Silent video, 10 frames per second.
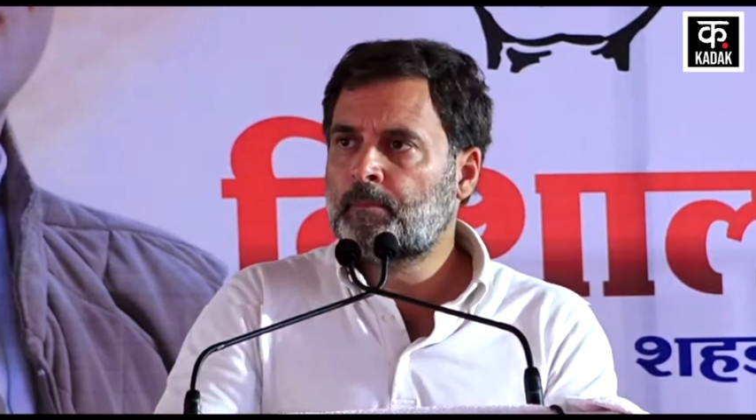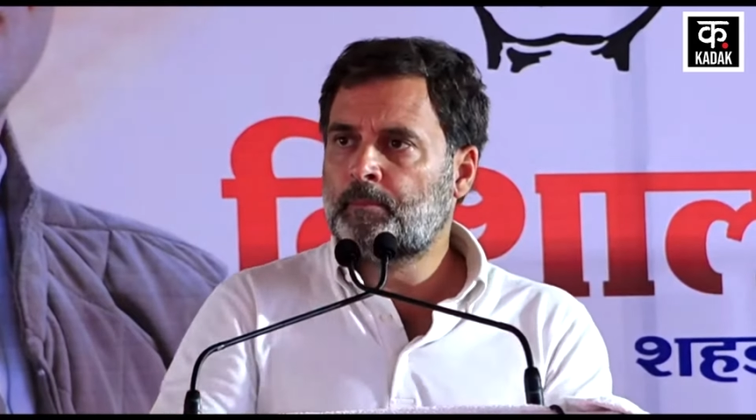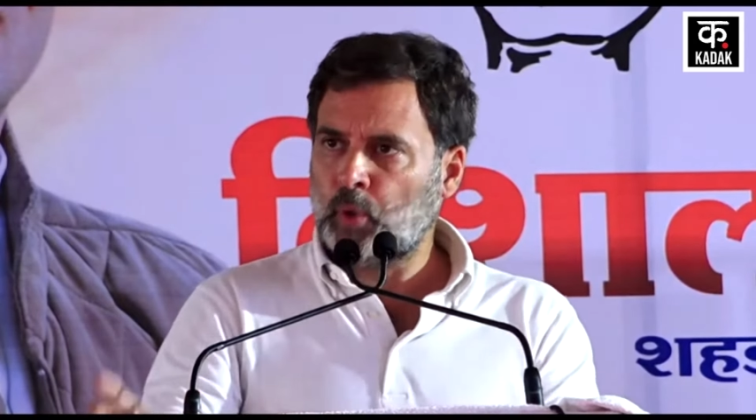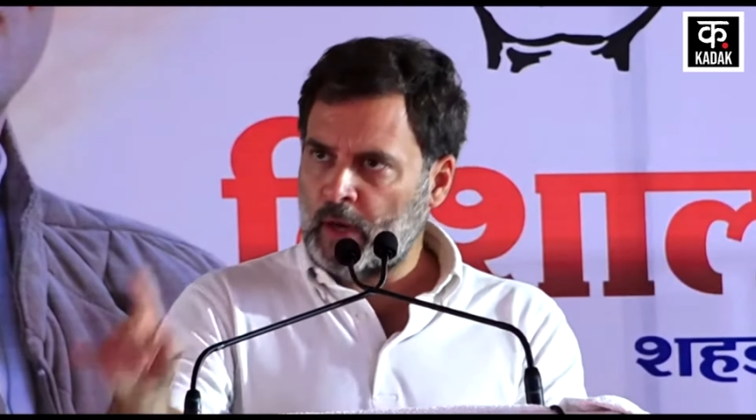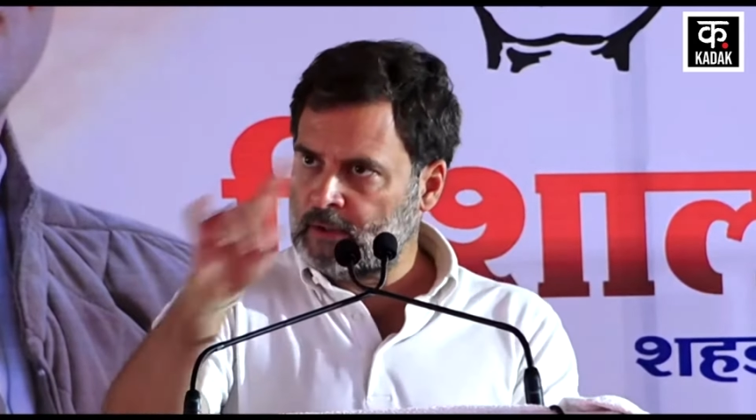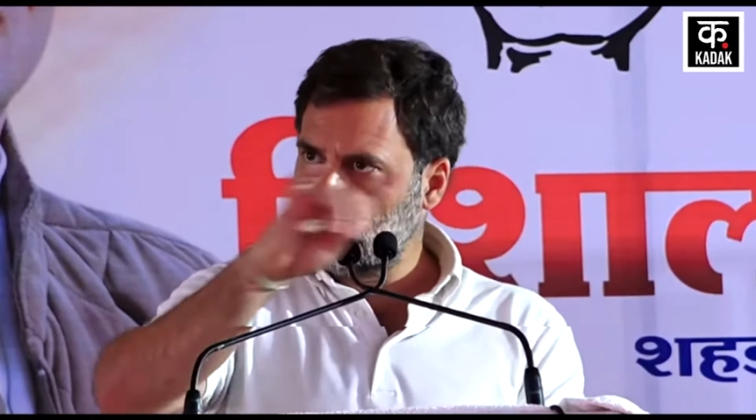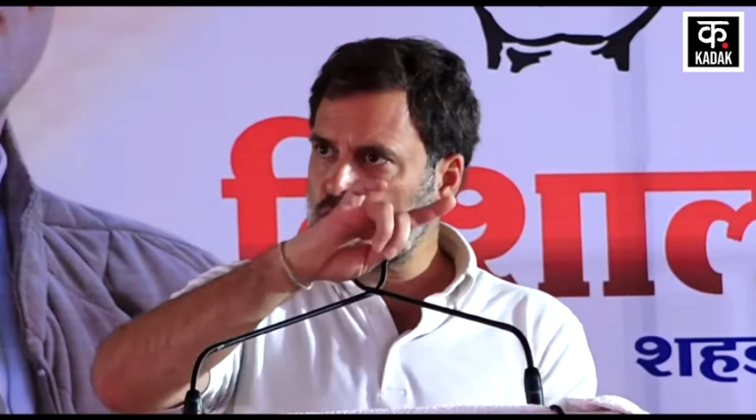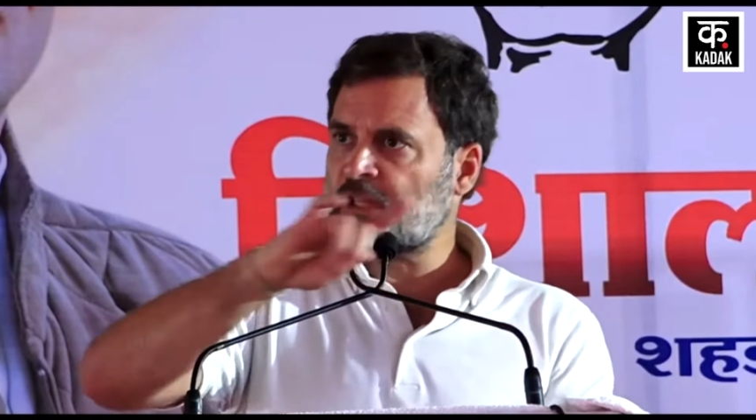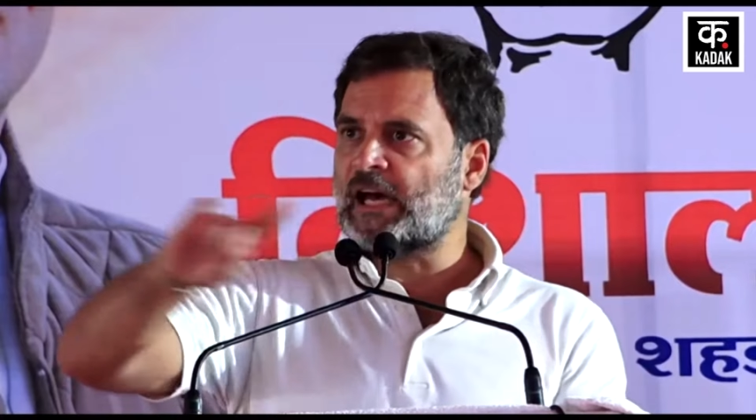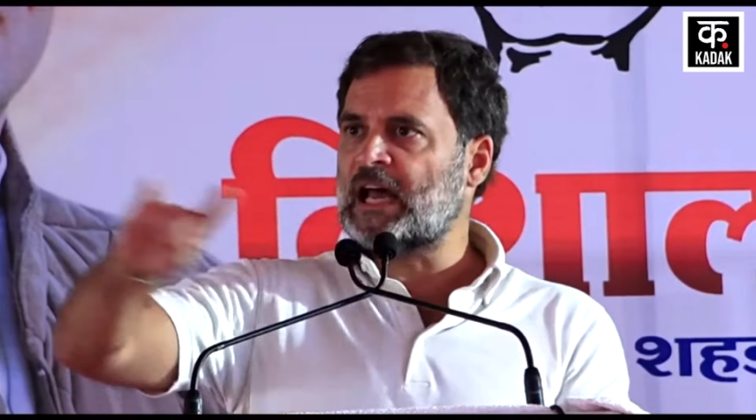पूरे
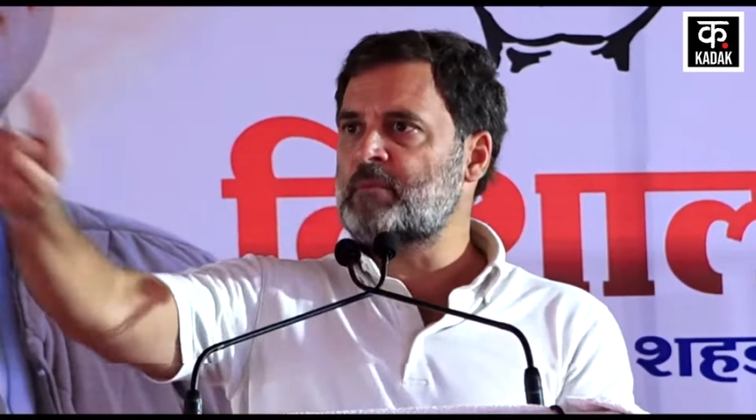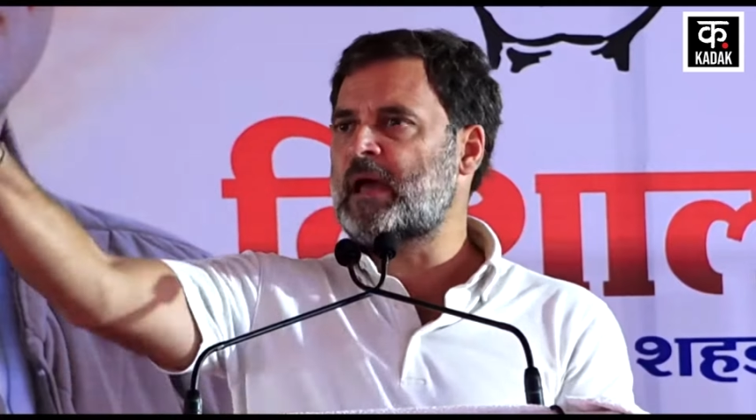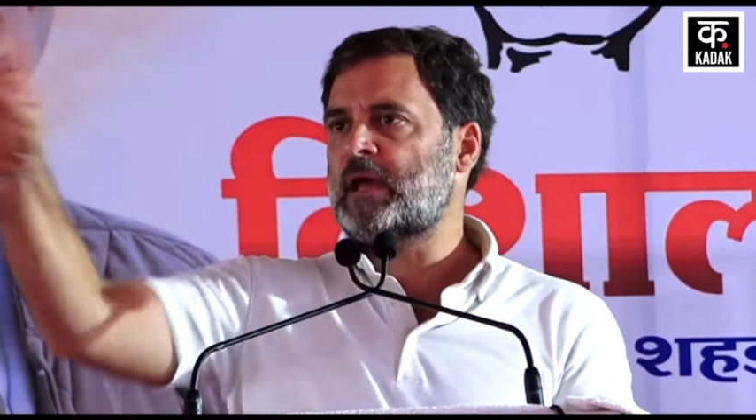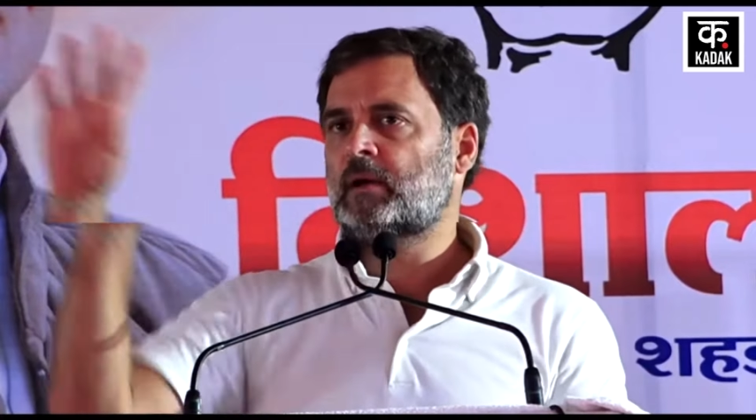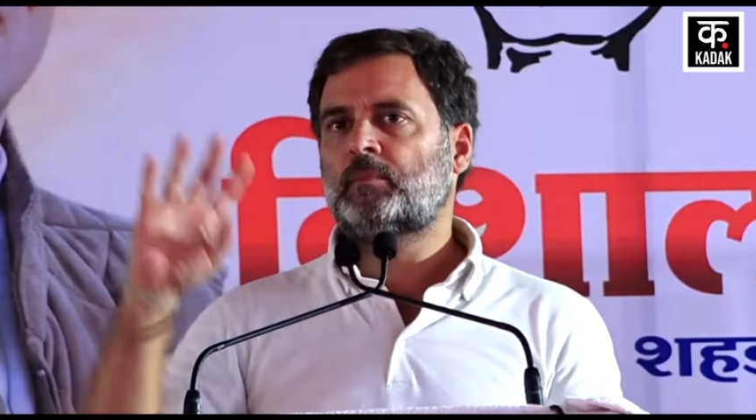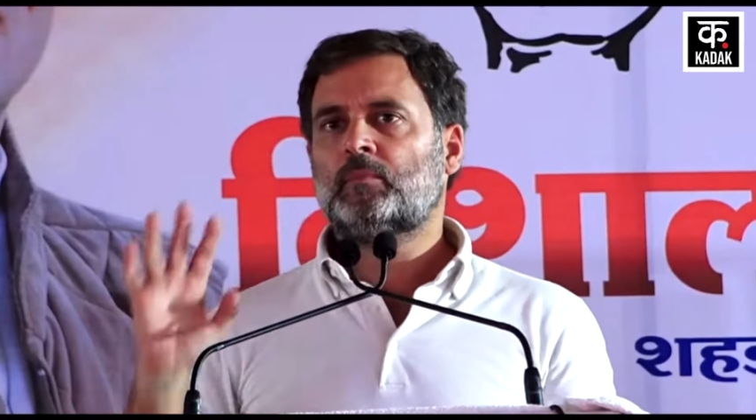हिंदुस्तान में